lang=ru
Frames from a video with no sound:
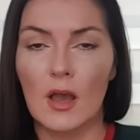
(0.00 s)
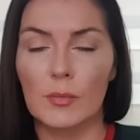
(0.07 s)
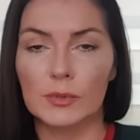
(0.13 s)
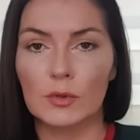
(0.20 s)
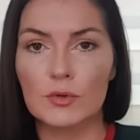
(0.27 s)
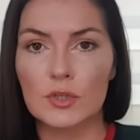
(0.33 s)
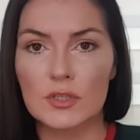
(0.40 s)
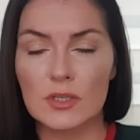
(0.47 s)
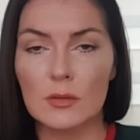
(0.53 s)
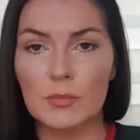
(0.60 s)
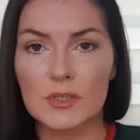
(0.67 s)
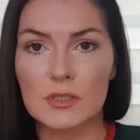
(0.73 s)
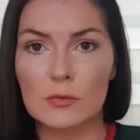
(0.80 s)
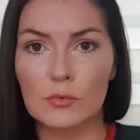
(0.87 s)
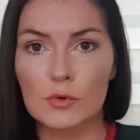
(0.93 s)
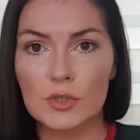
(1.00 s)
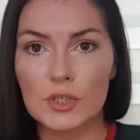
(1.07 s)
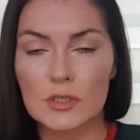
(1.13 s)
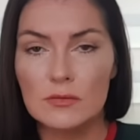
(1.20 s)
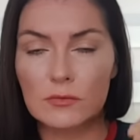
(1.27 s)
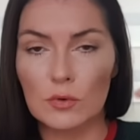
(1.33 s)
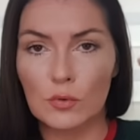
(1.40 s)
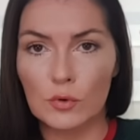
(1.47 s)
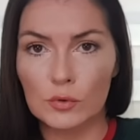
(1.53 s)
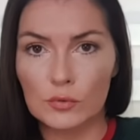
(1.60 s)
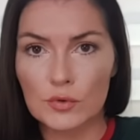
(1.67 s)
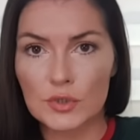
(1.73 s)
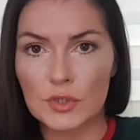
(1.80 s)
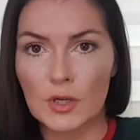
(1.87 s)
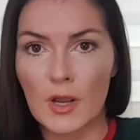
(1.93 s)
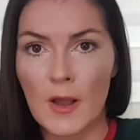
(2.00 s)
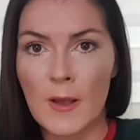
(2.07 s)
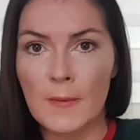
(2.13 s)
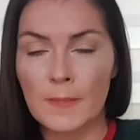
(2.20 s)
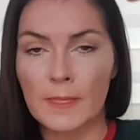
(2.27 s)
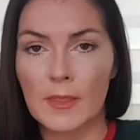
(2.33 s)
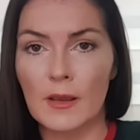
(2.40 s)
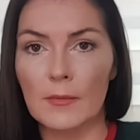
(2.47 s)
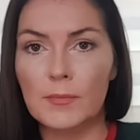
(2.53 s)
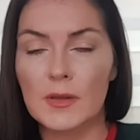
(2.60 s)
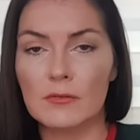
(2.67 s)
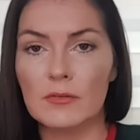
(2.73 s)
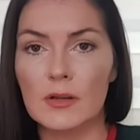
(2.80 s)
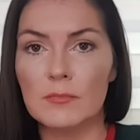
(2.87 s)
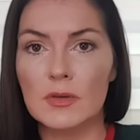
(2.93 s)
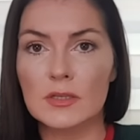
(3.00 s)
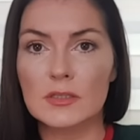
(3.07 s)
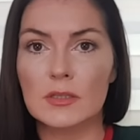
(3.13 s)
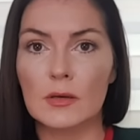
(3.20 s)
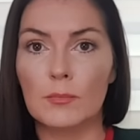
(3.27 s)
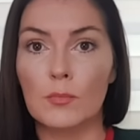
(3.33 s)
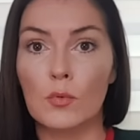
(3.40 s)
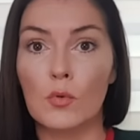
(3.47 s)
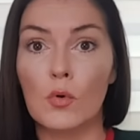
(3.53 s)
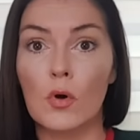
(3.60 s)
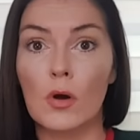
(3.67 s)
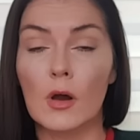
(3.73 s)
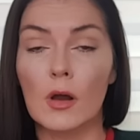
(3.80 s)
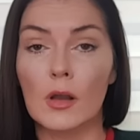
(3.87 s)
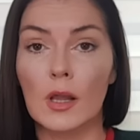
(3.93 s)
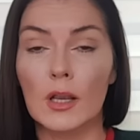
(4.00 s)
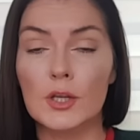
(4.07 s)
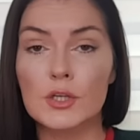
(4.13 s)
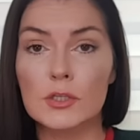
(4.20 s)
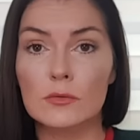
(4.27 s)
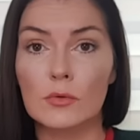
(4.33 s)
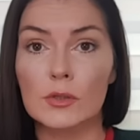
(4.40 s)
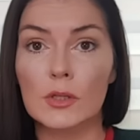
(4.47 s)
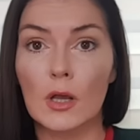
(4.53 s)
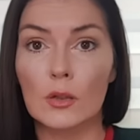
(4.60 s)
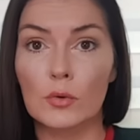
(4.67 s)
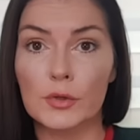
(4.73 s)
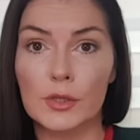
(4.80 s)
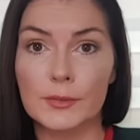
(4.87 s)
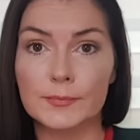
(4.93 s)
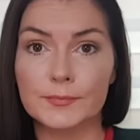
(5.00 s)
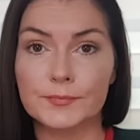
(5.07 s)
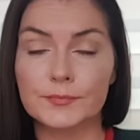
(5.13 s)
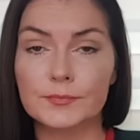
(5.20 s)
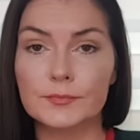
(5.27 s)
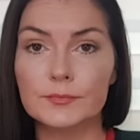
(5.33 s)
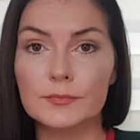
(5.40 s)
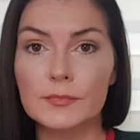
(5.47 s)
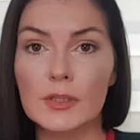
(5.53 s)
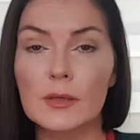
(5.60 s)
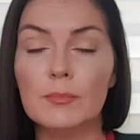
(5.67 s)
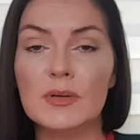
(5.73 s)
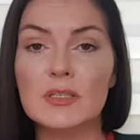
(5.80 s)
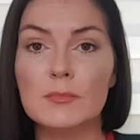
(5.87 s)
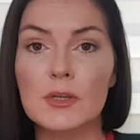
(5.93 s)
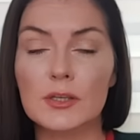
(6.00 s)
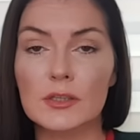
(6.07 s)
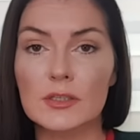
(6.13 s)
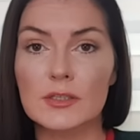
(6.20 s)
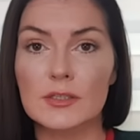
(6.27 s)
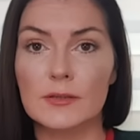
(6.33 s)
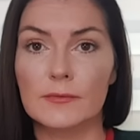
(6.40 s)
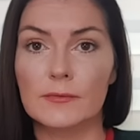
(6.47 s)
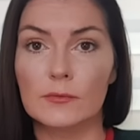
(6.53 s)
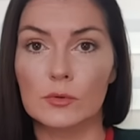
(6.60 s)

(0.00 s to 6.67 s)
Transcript: Потому что Санкт-Петербург сейчас выходит уже на первое место по количеству онкологии и по смертности.